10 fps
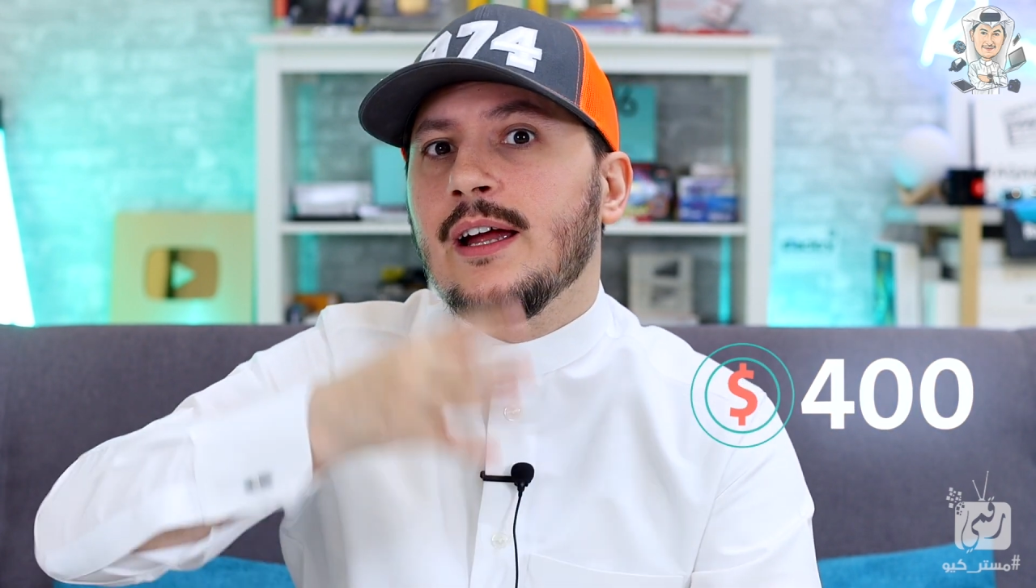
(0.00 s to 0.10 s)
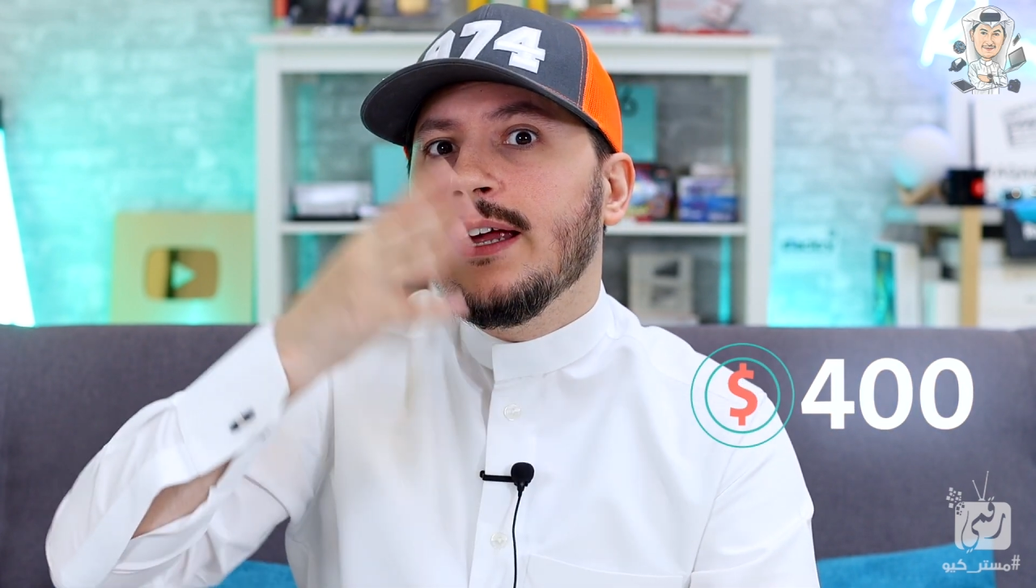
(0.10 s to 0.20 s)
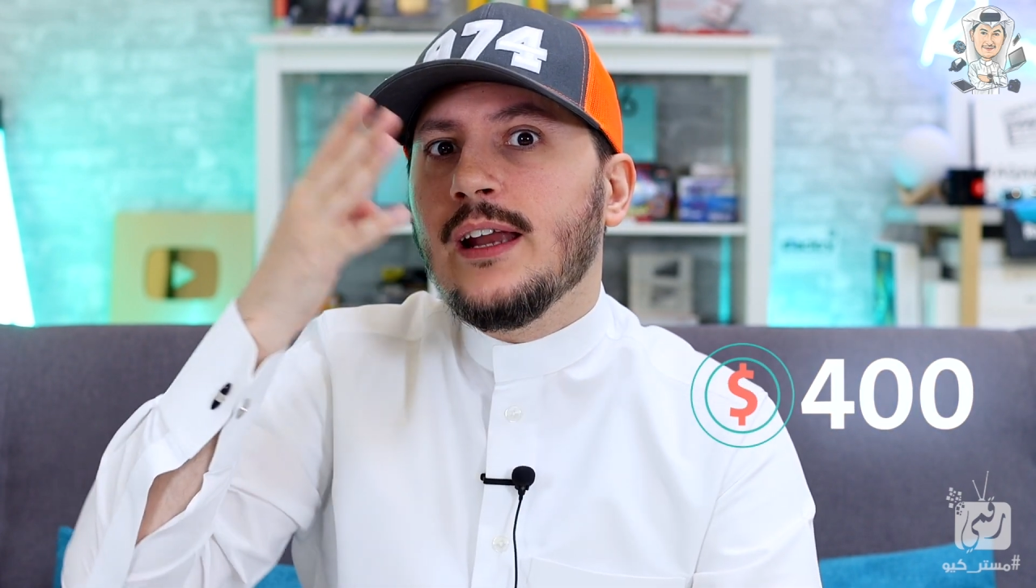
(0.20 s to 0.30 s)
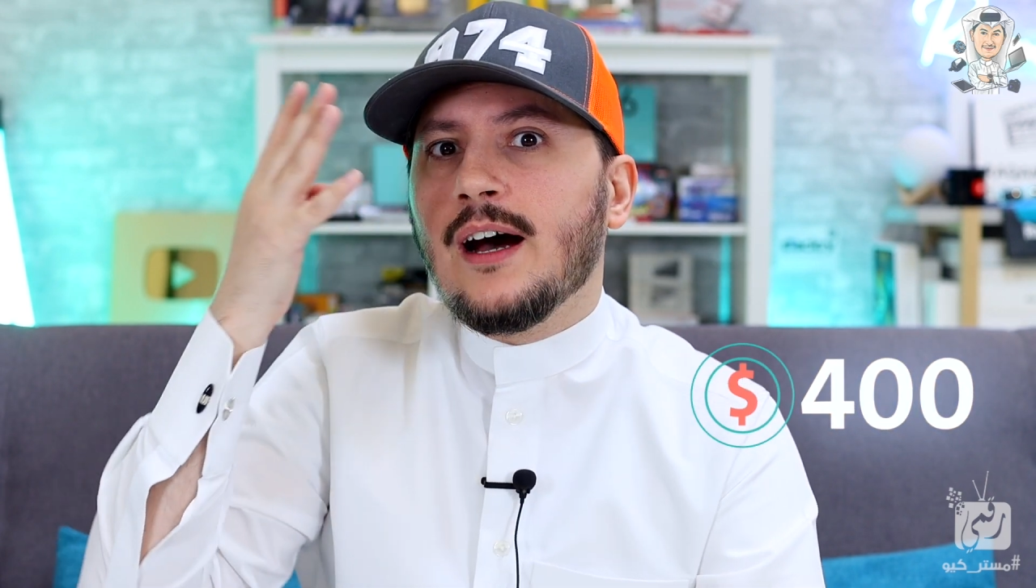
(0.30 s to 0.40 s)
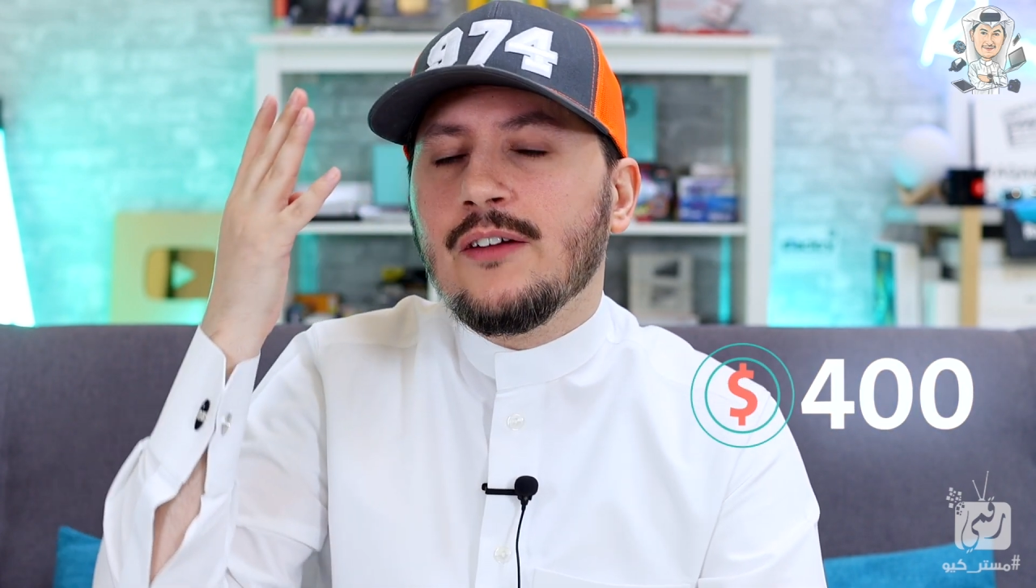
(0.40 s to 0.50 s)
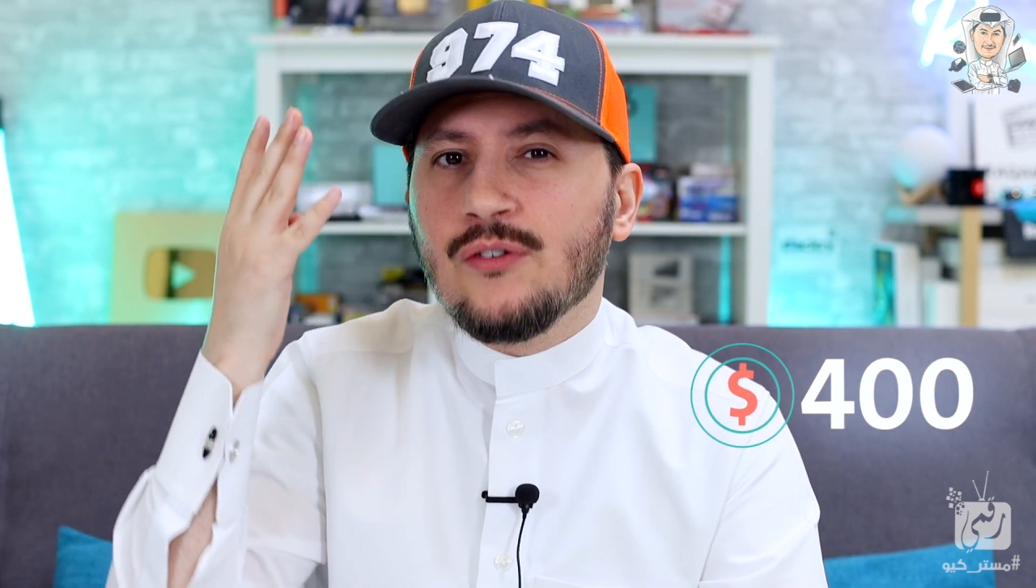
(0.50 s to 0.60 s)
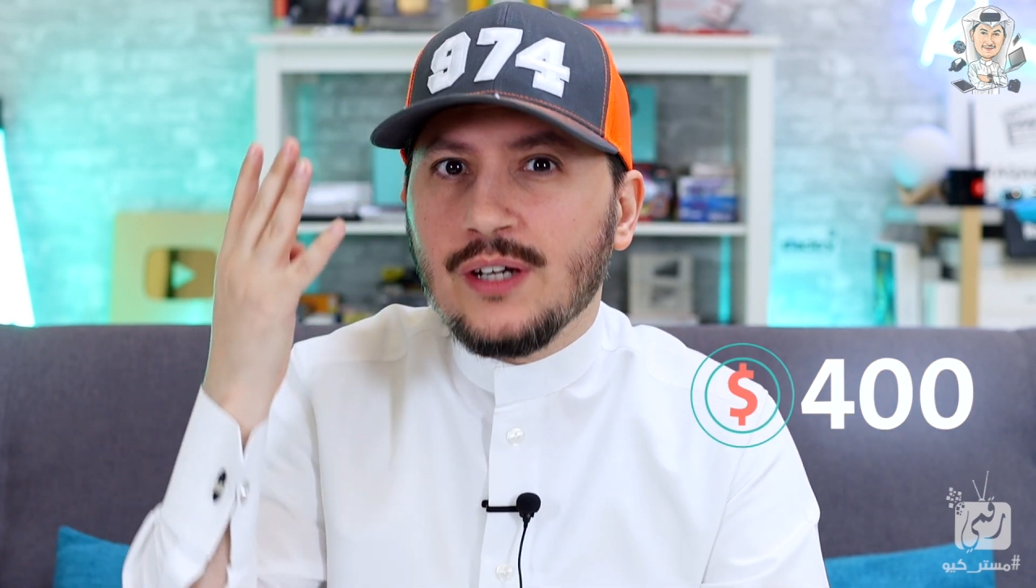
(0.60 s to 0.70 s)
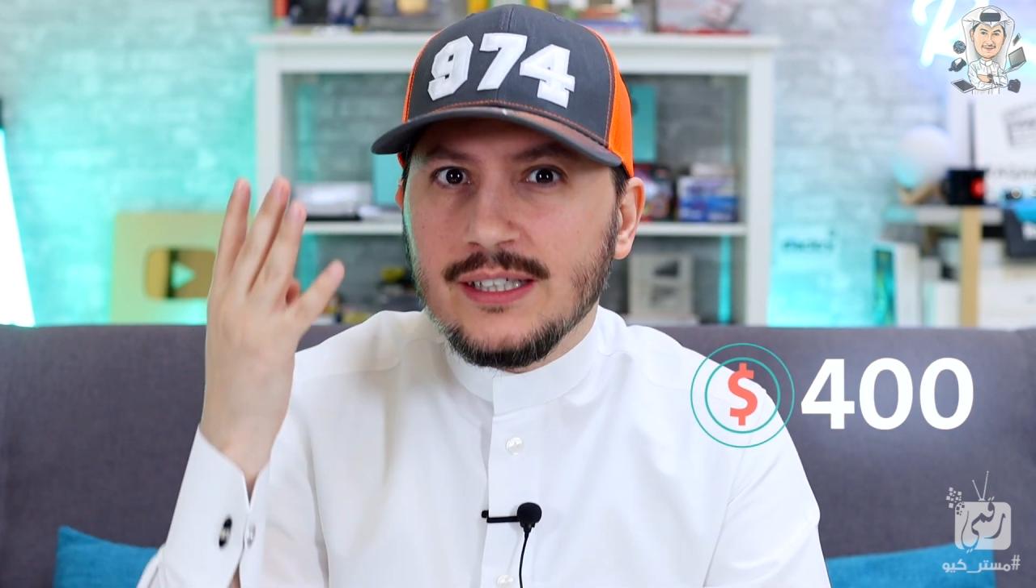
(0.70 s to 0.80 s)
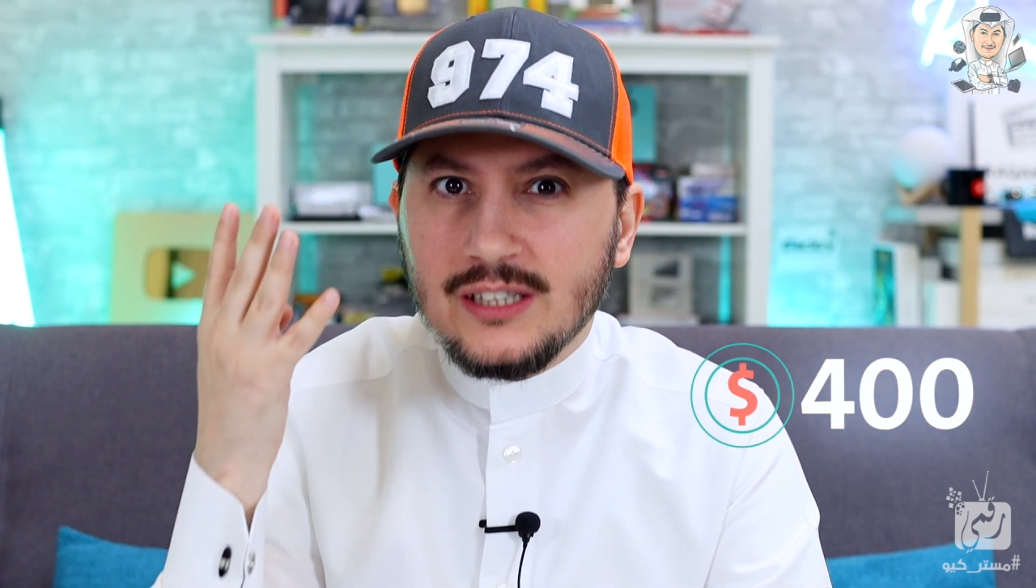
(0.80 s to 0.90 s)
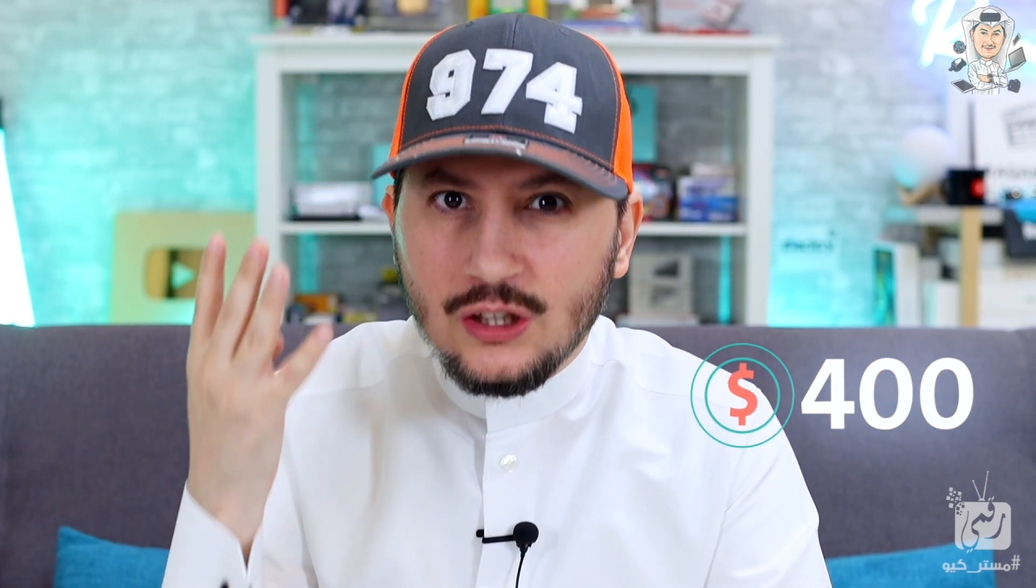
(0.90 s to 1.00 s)
الايفون
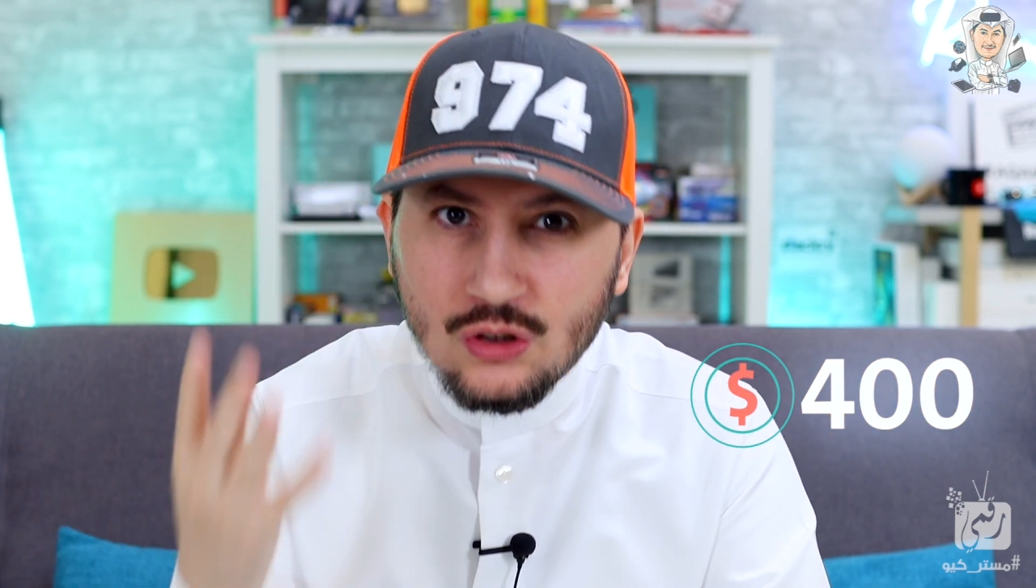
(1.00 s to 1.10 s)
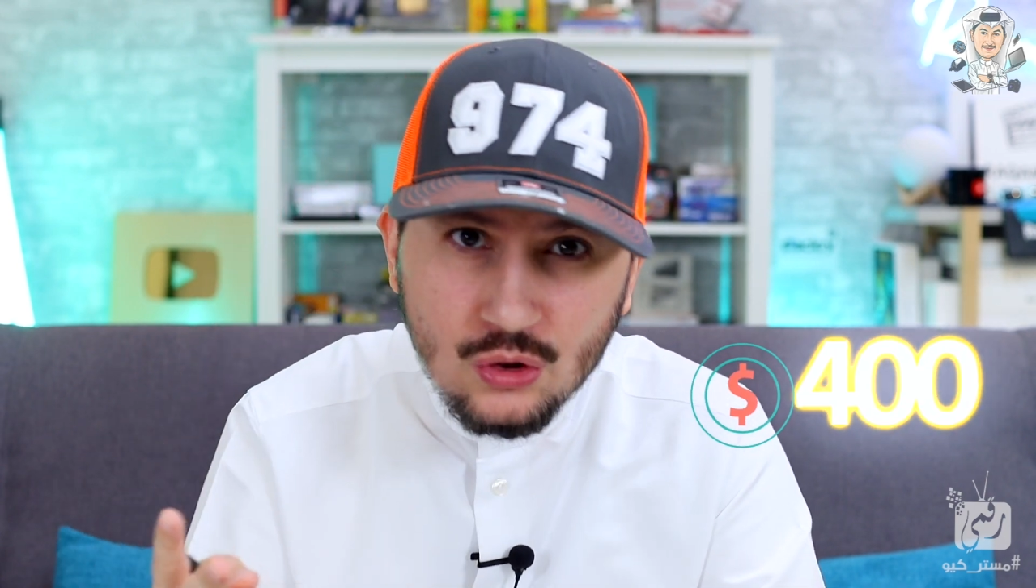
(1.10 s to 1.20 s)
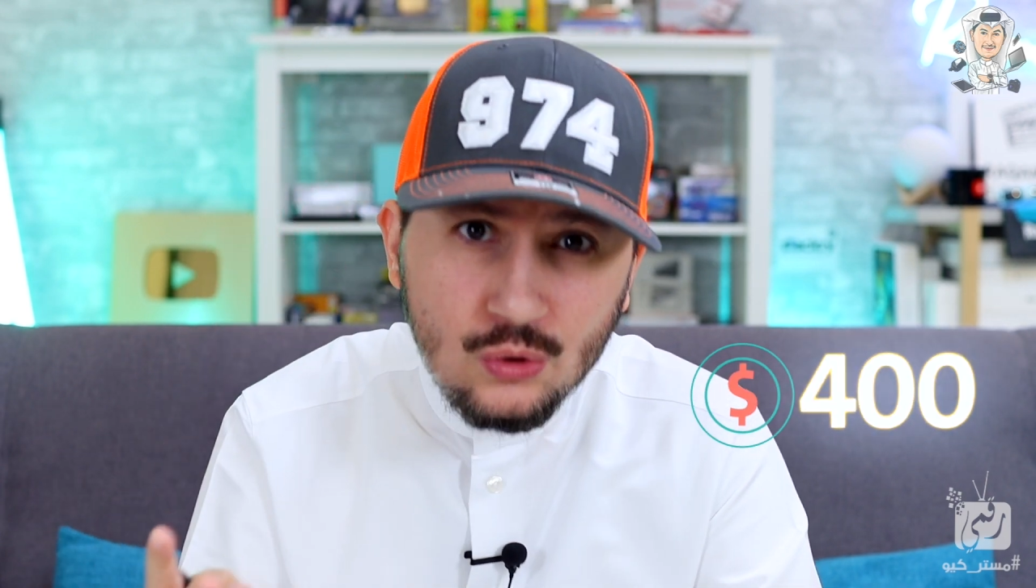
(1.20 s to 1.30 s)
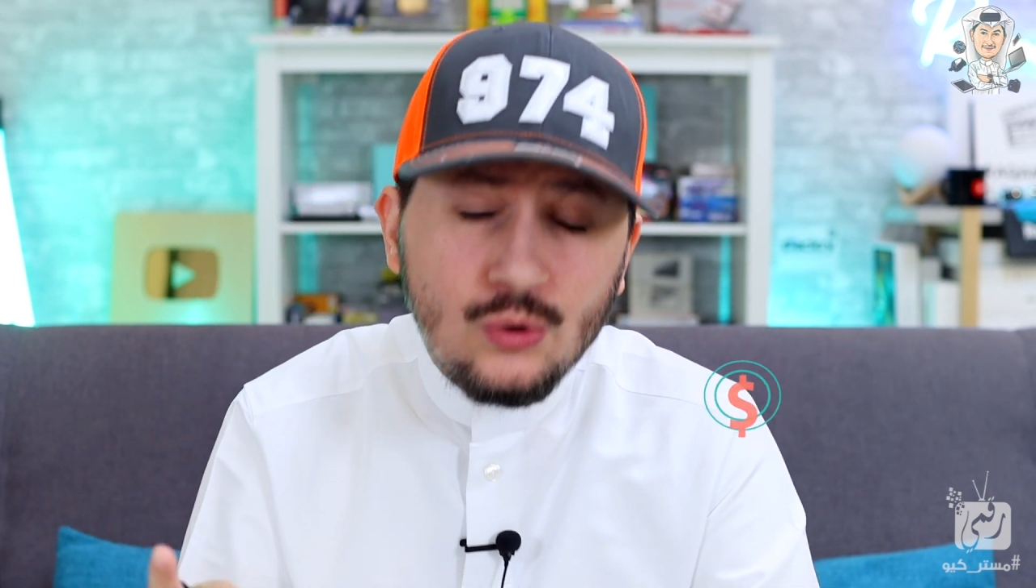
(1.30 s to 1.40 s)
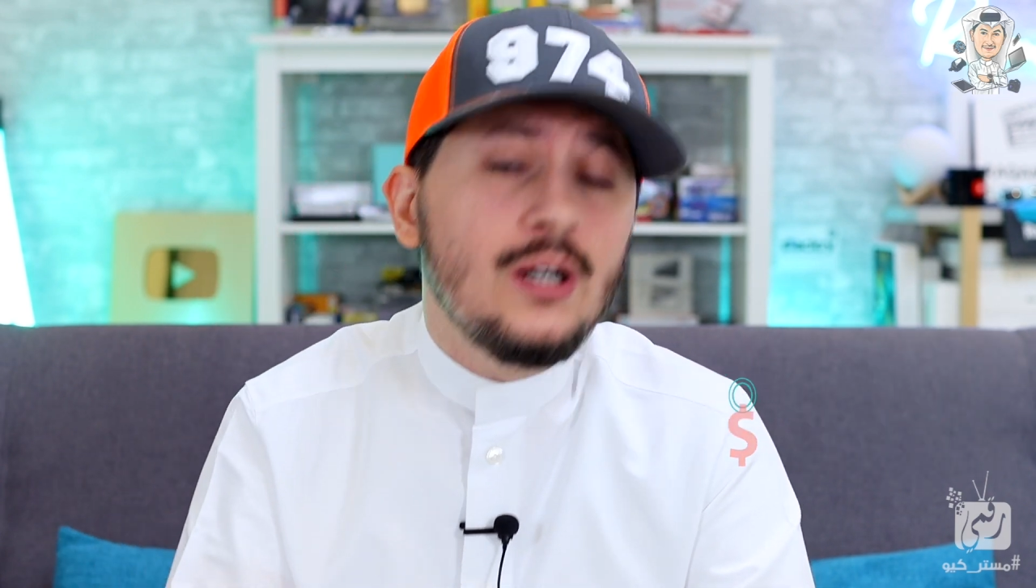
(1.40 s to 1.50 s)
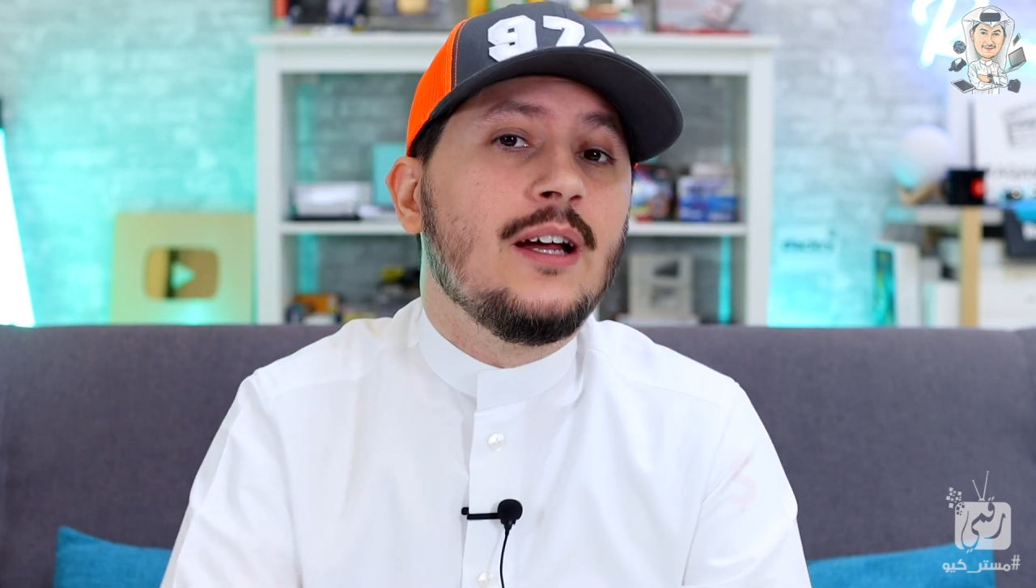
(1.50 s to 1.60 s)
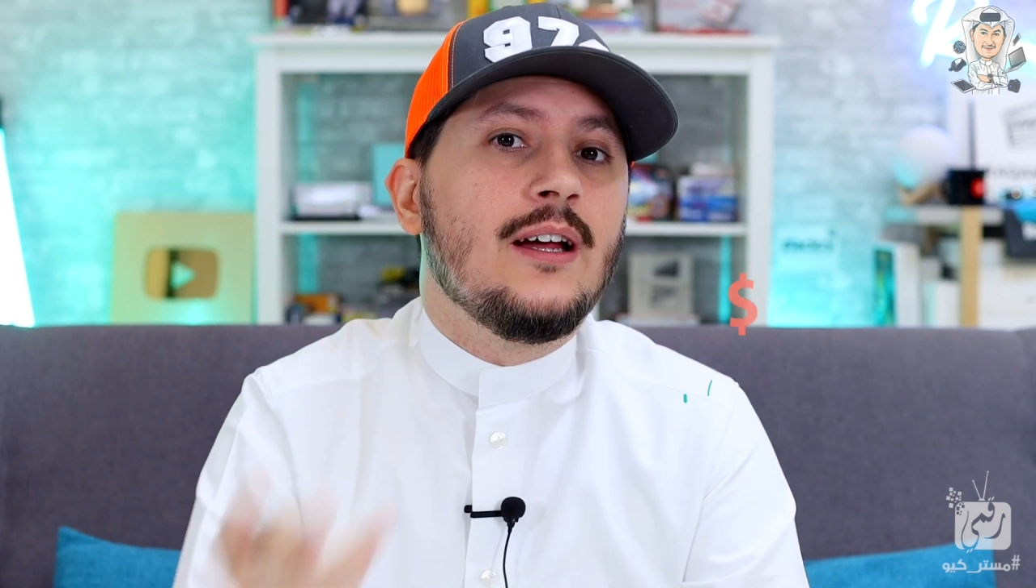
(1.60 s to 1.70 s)
اس اي 2